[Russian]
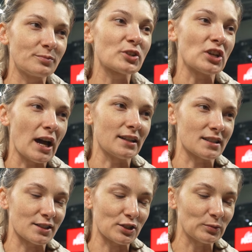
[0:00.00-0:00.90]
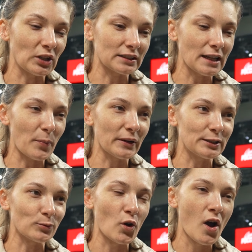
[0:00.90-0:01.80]
бежали, скажем так, да,
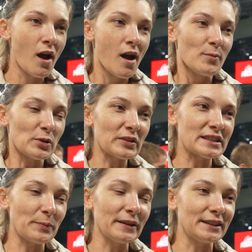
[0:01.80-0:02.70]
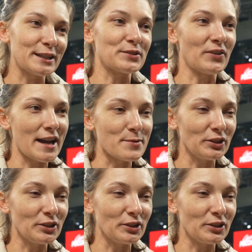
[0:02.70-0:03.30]
поэтому первостепенно одеваем